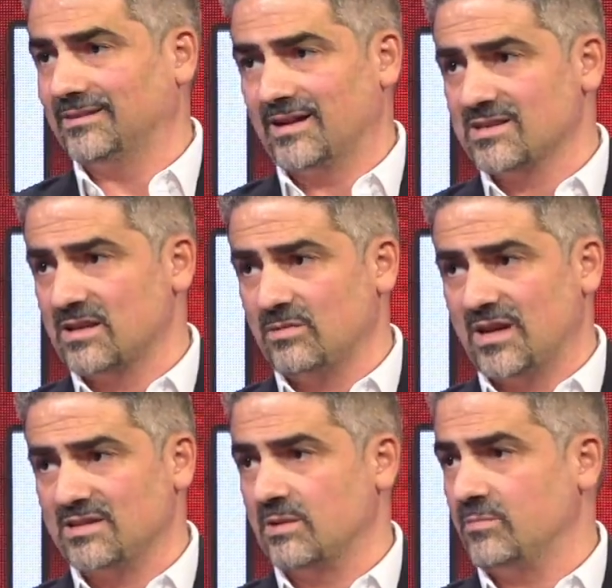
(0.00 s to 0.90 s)

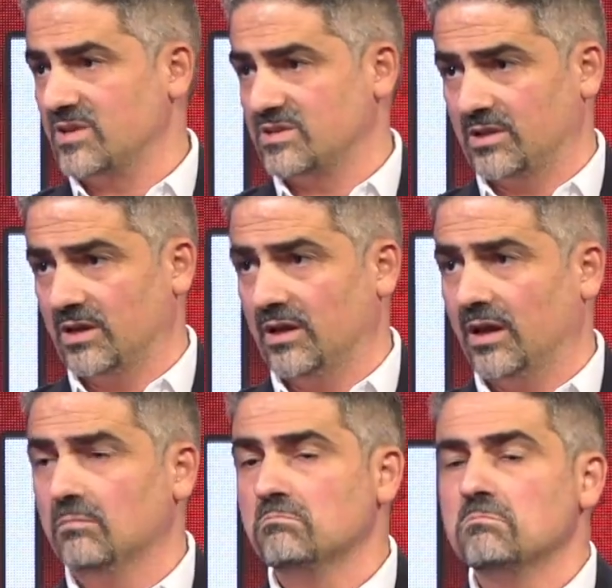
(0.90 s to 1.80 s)
transaminasi e
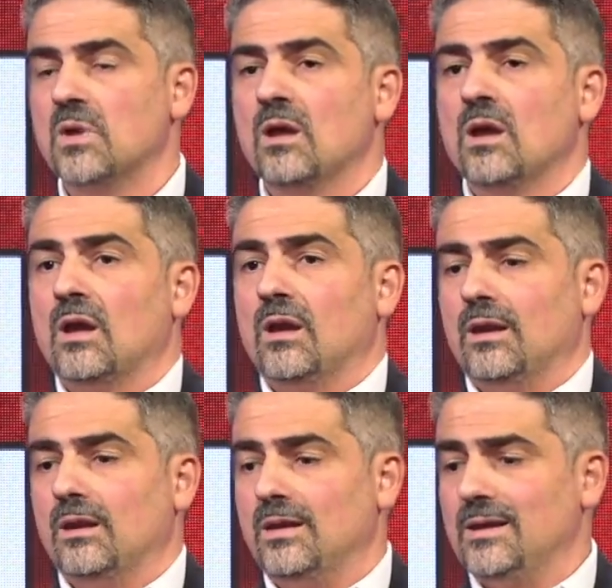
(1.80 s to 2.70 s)
piastrine.
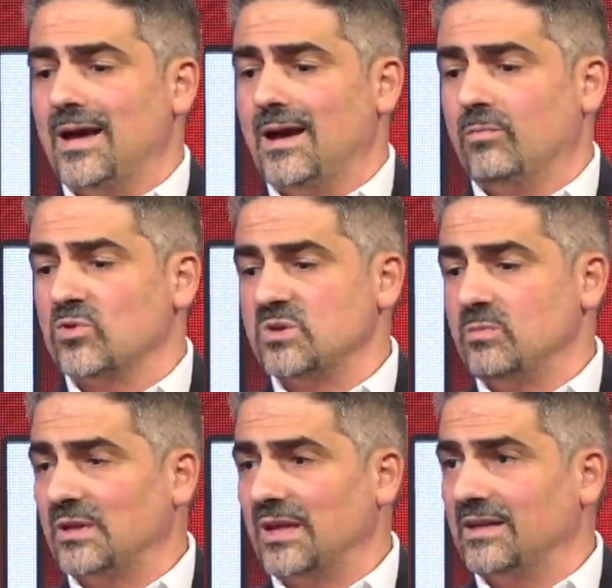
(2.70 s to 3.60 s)
La
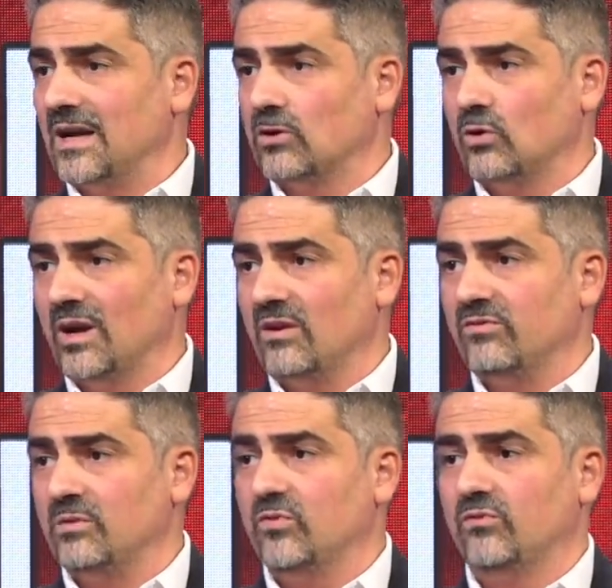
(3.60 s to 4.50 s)
possibilità di calcolare il
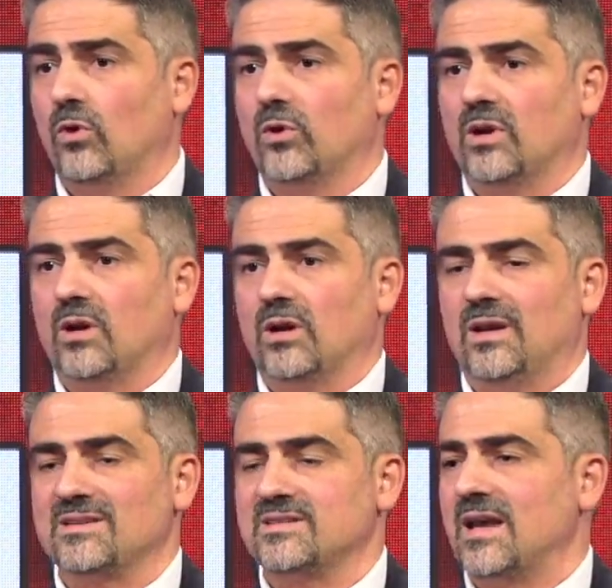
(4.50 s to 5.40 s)
FIB4
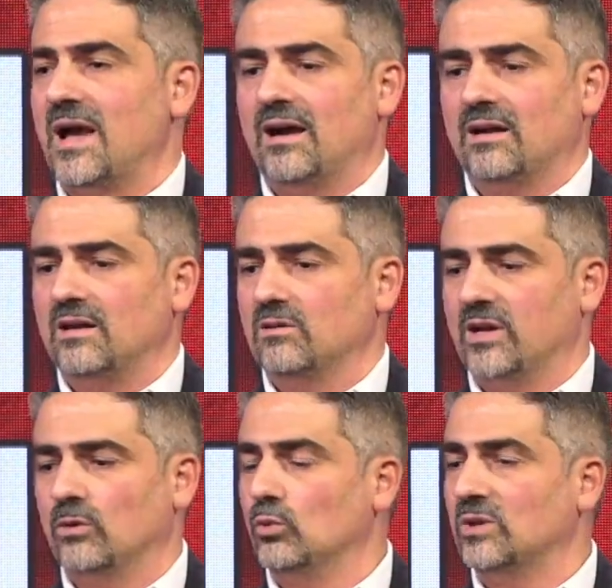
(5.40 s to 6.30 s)
la si ha
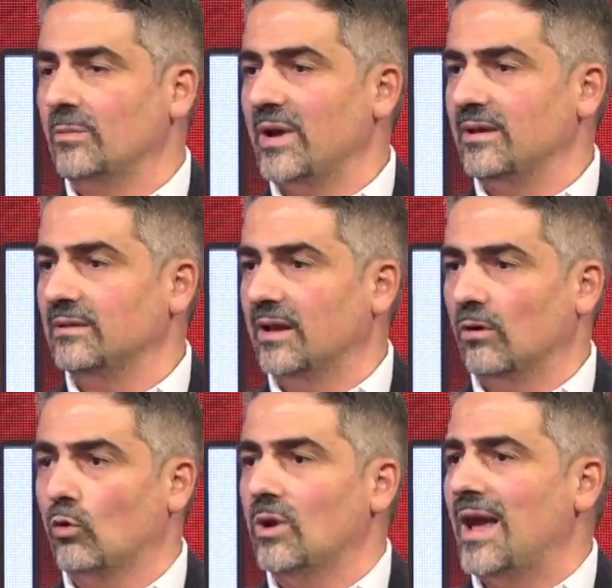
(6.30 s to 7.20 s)
gratuitamente
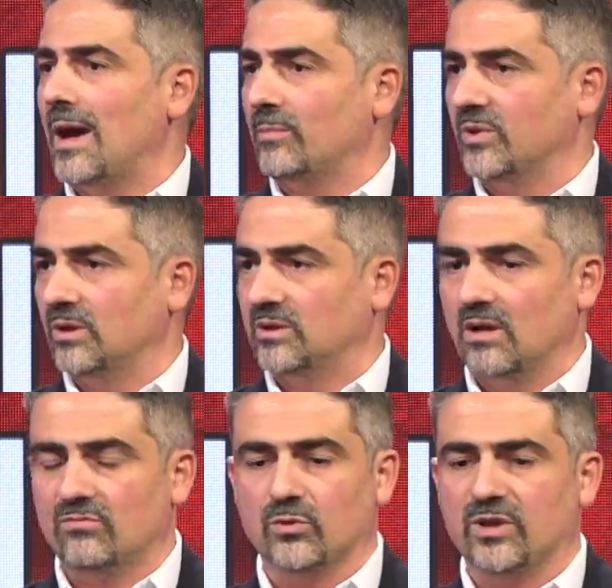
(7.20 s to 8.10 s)
con le app del
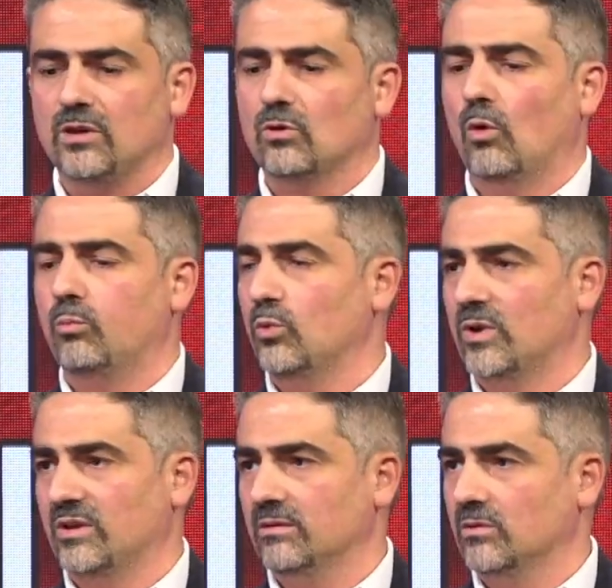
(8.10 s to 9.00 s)
telefonino
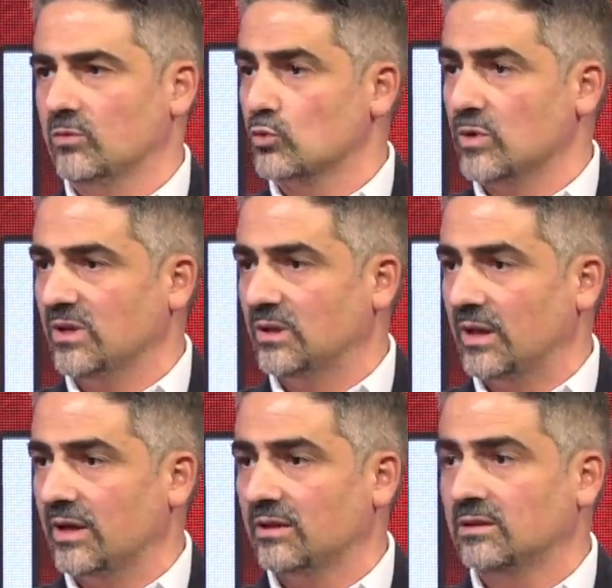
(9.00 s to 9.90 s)
oppure eh, su
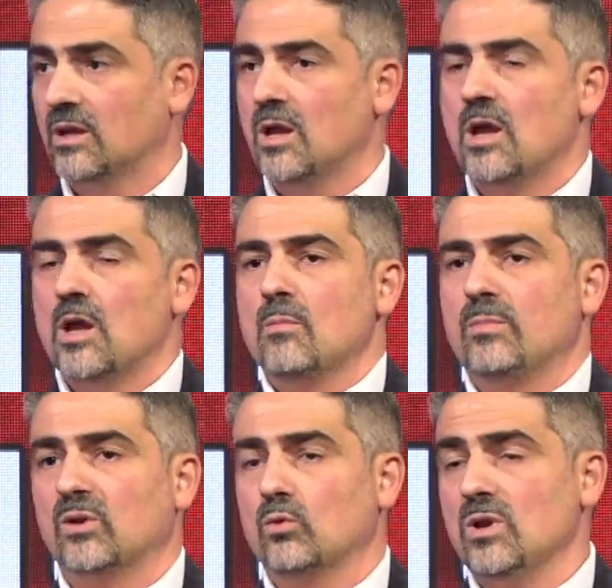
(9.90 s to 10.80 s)
internet,
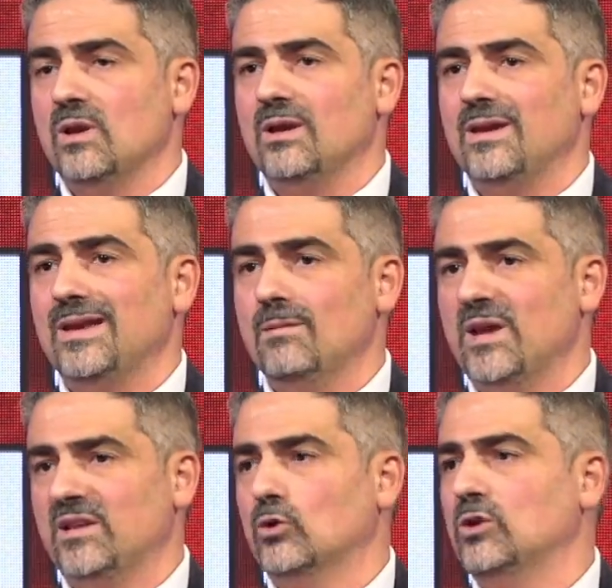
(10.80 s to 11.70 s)
per cui il
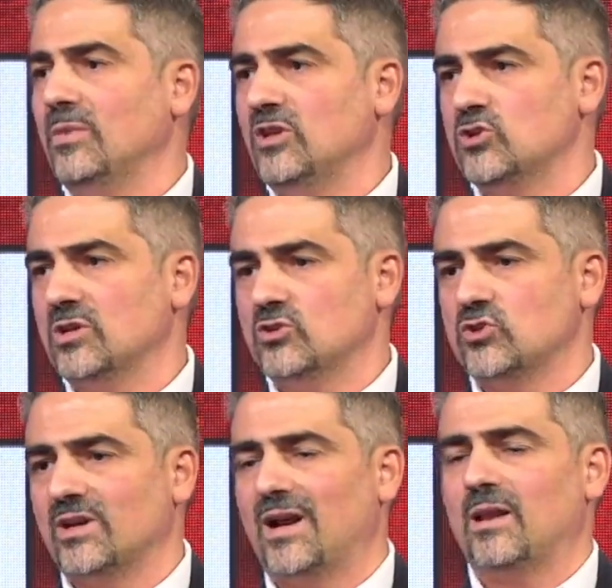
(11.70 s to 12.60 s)
medico di medicina
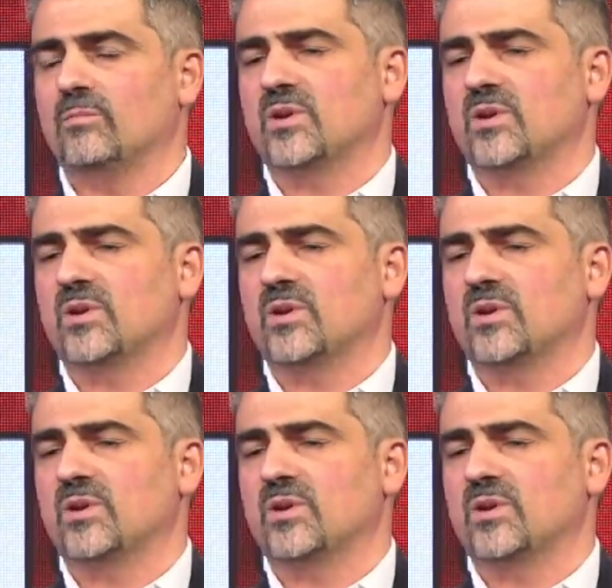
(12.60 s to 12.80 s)
generale in